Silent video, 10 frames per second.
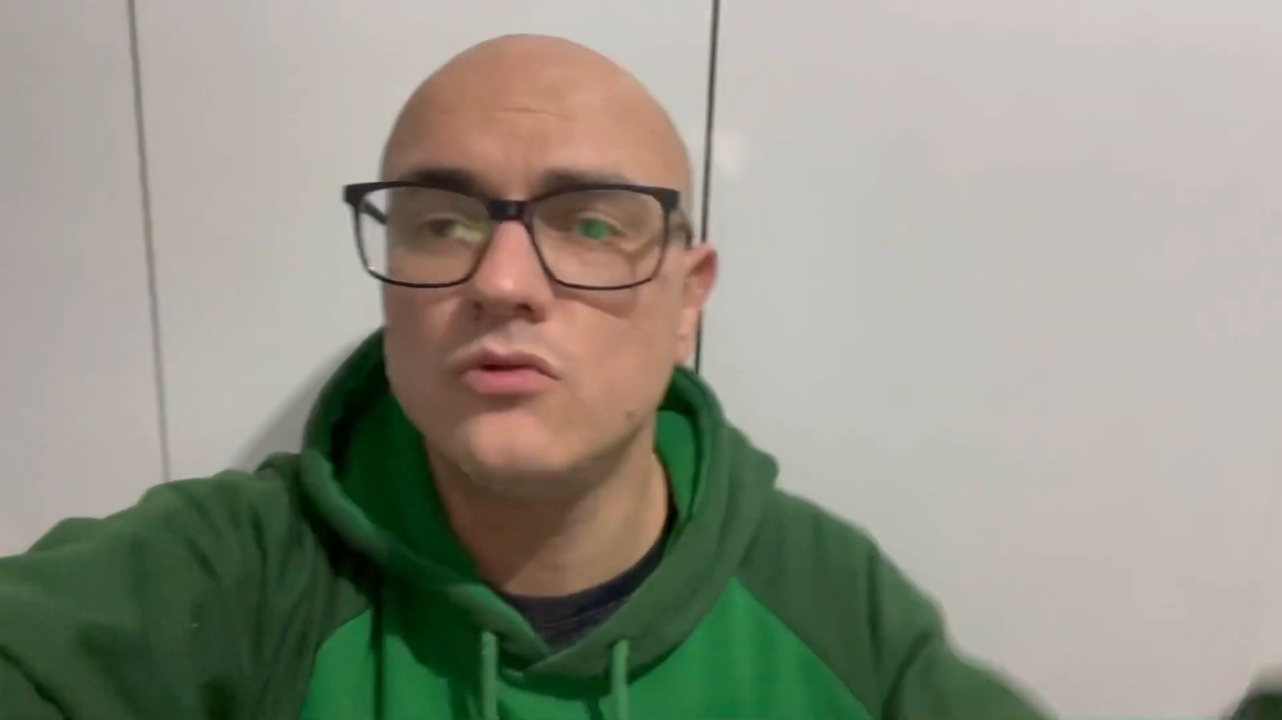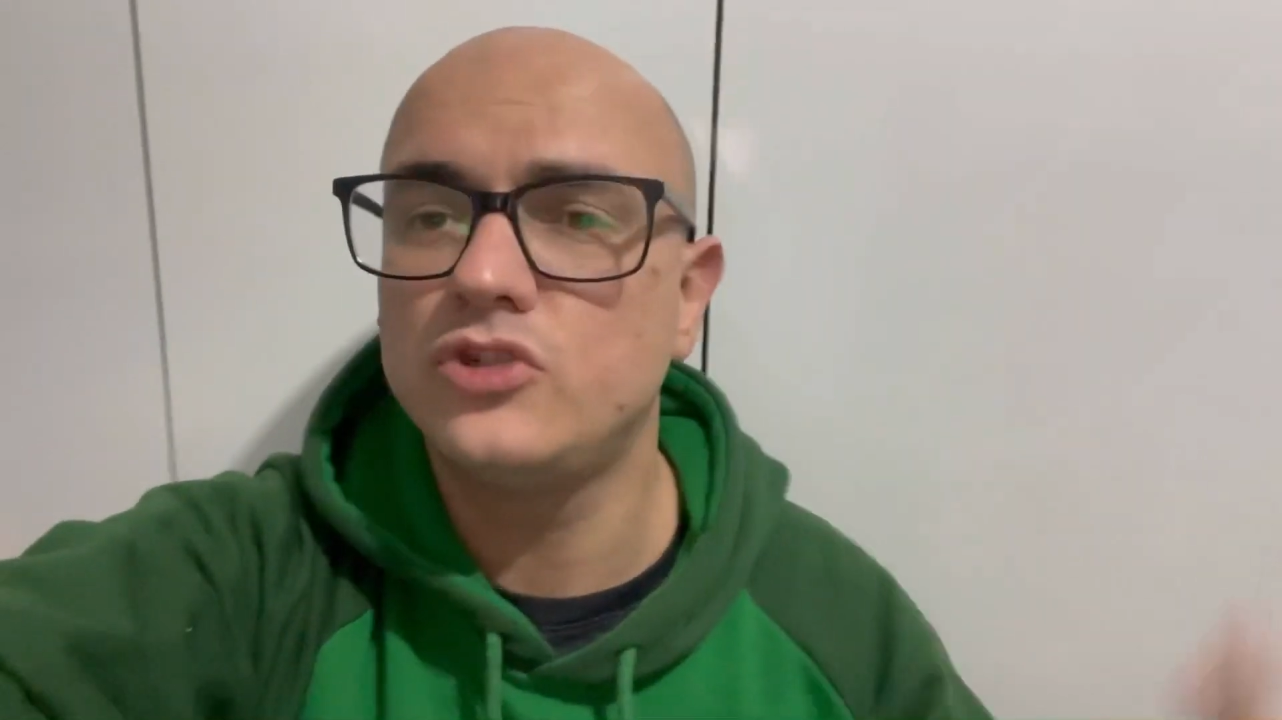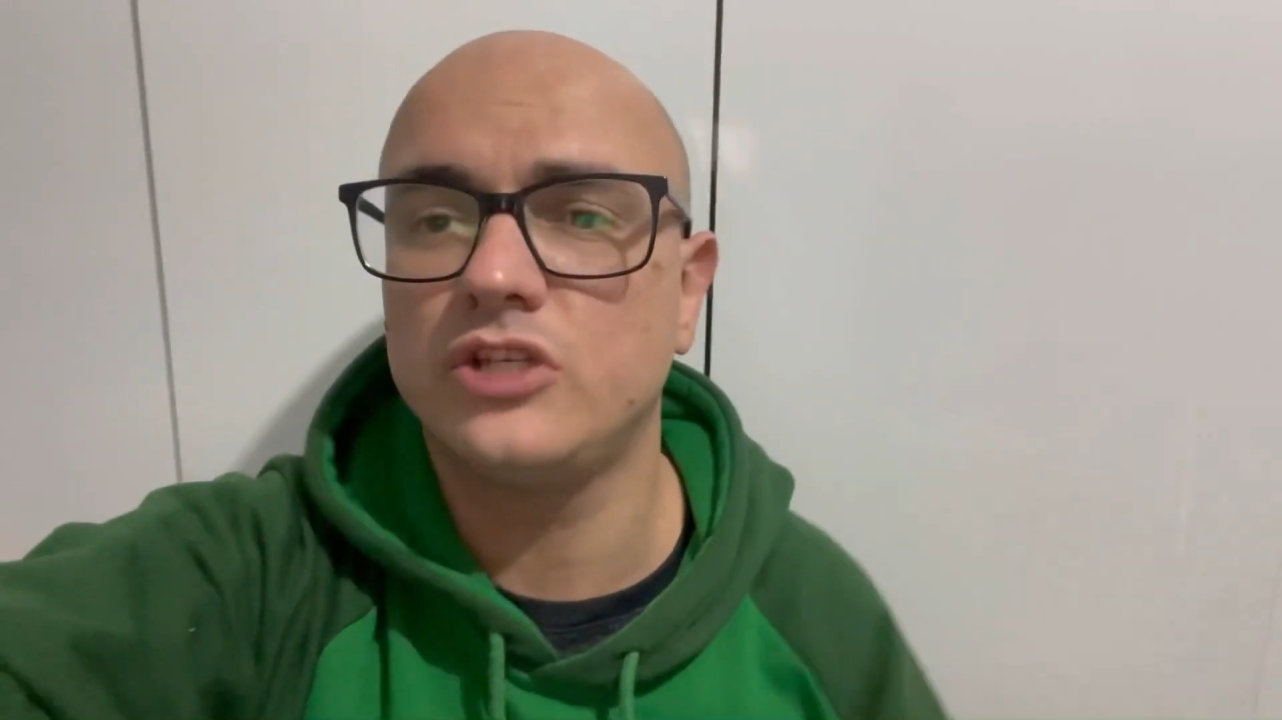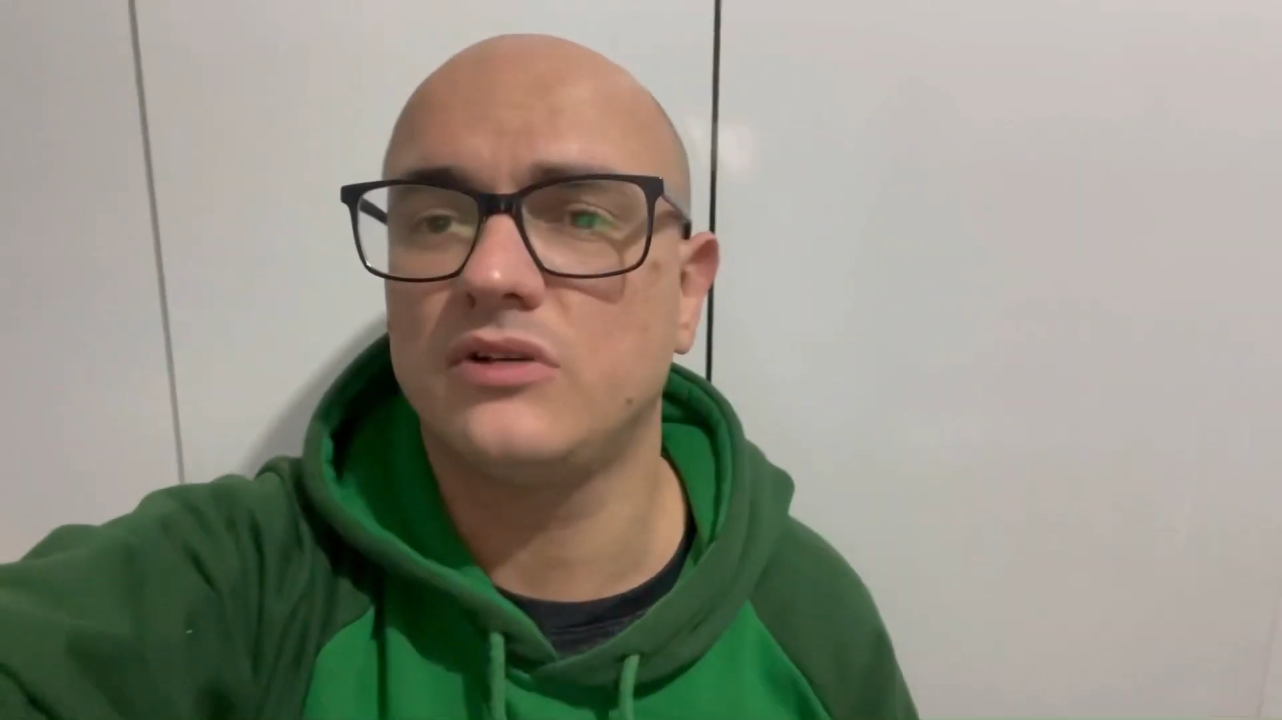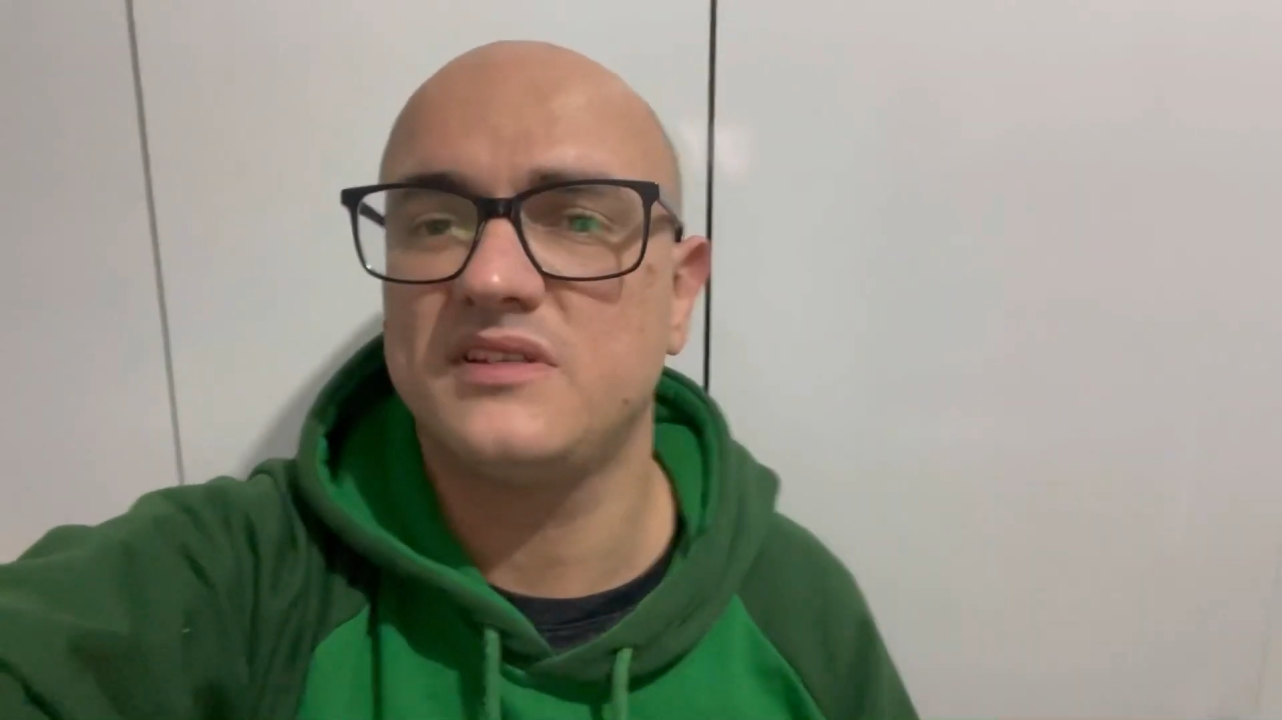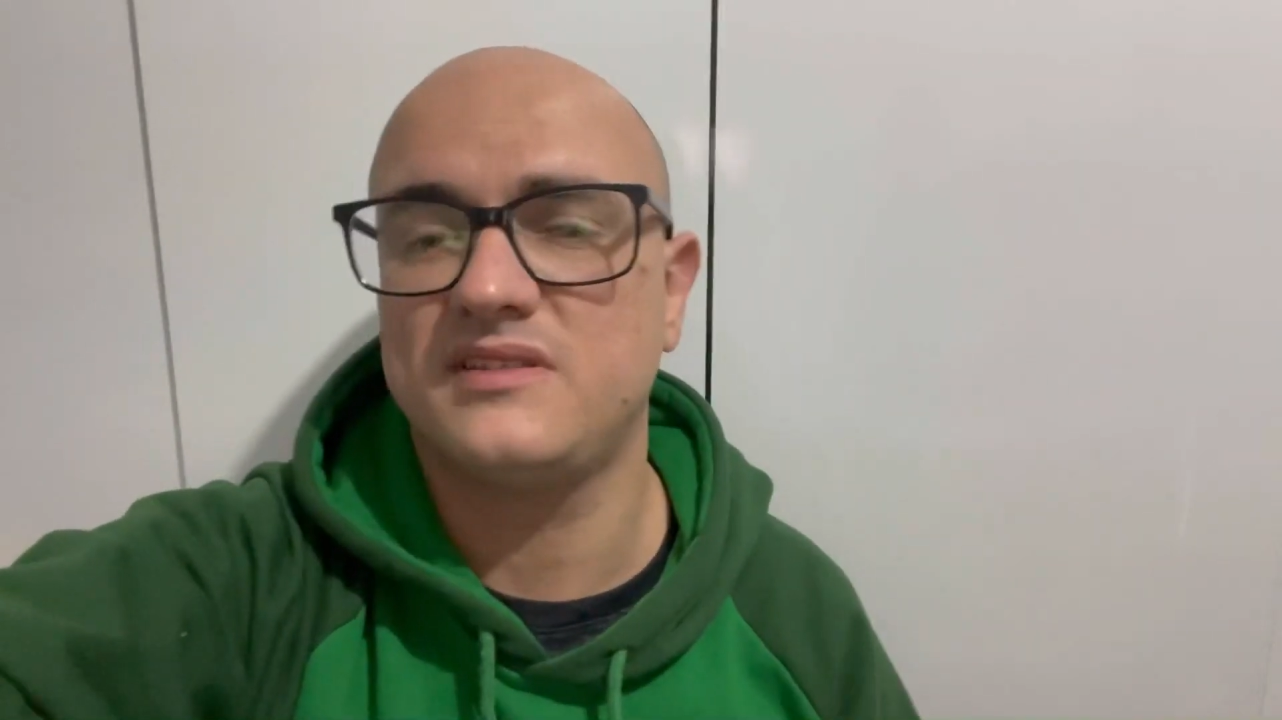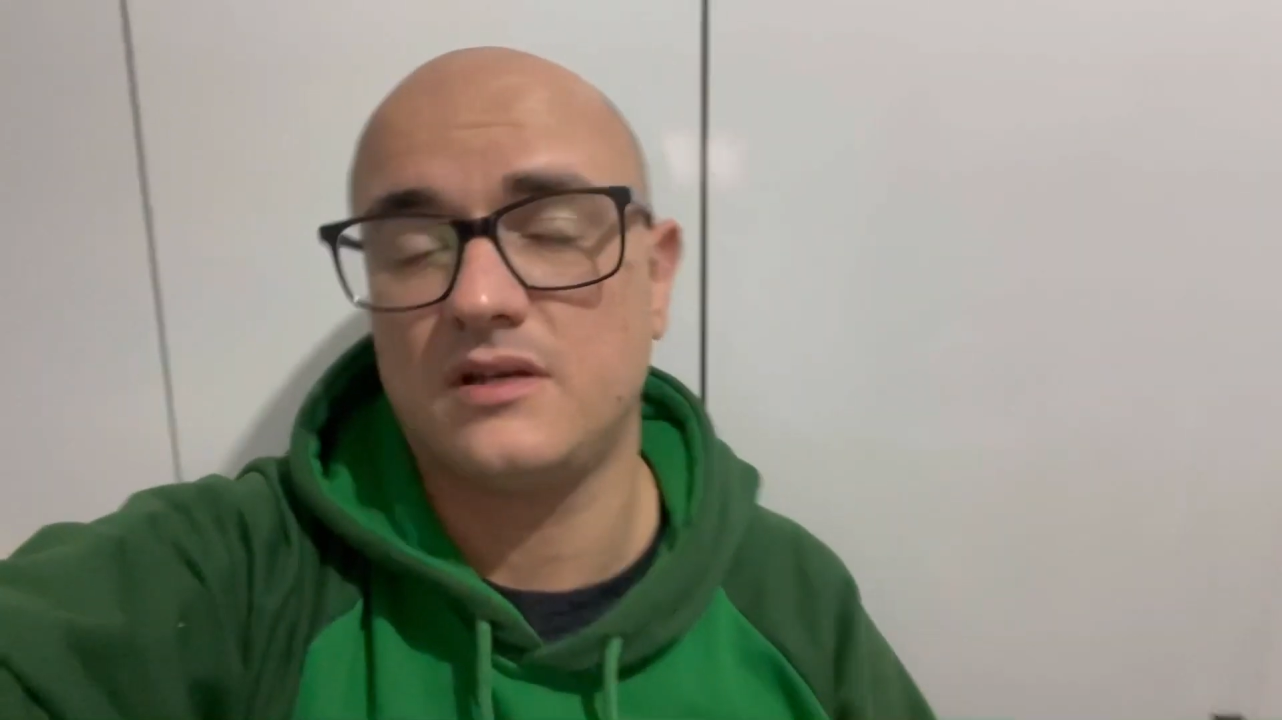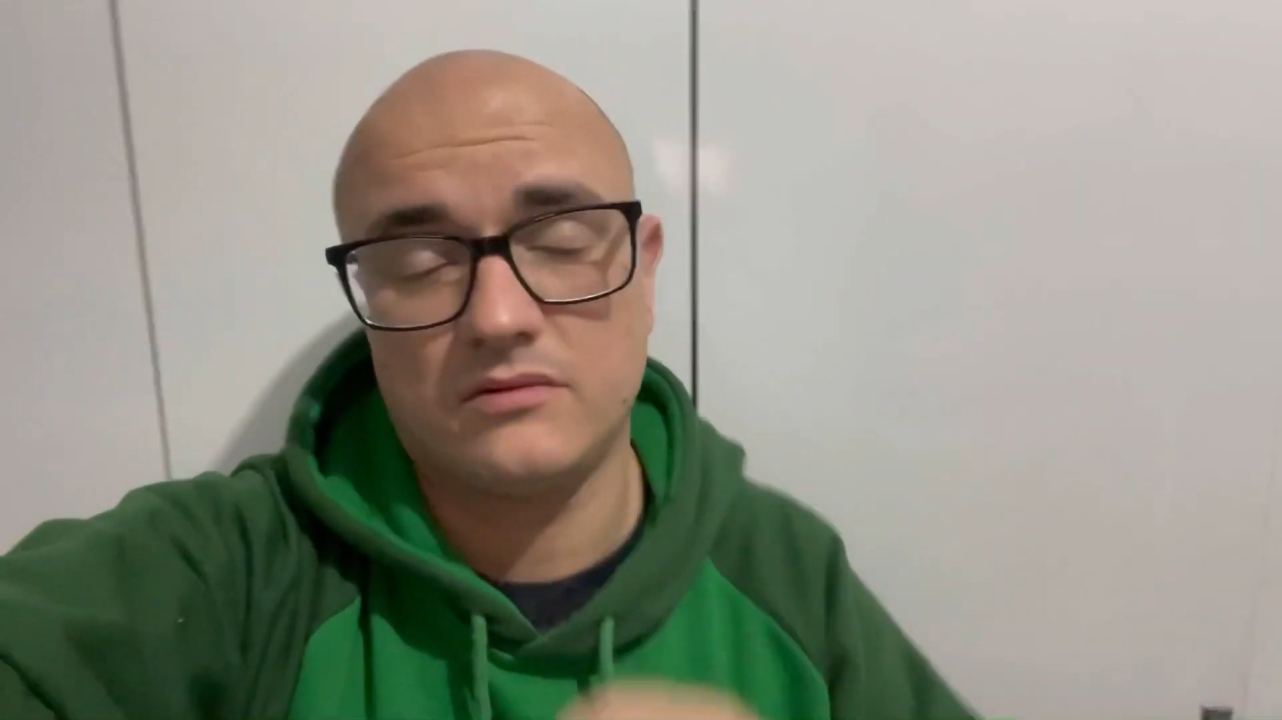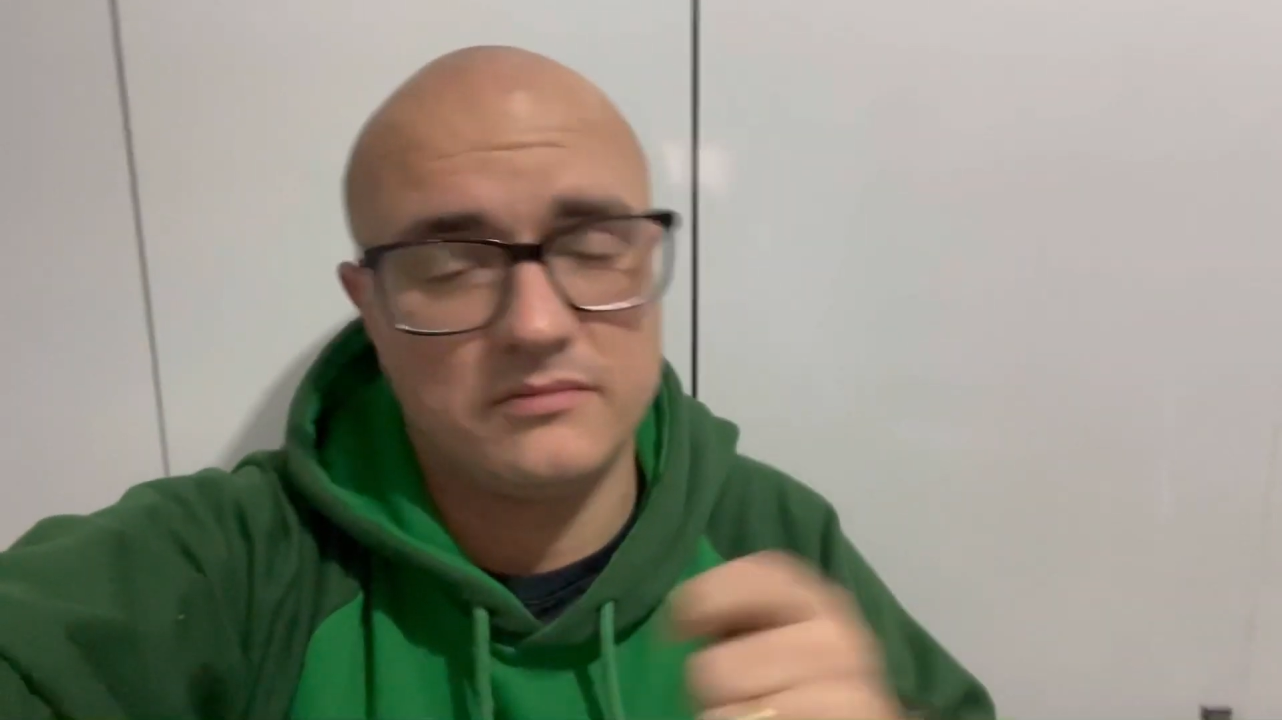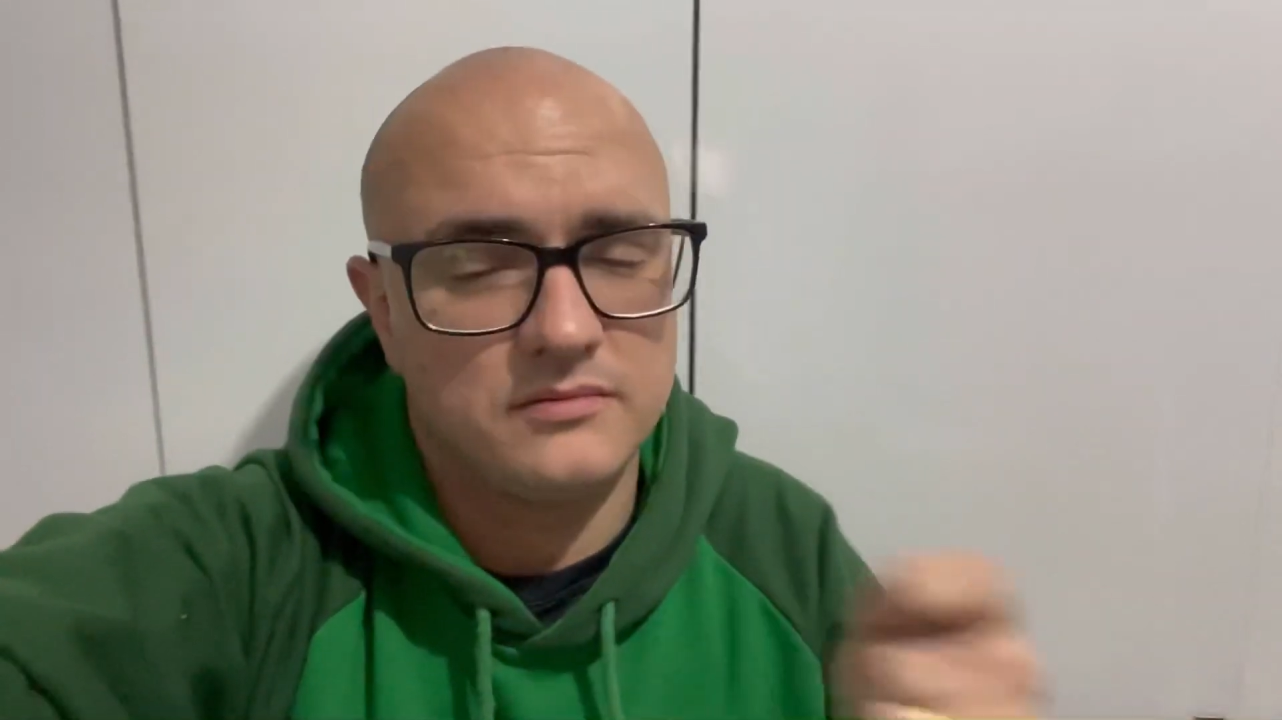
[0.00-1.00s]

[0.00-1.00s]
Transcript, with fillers: título esse ano.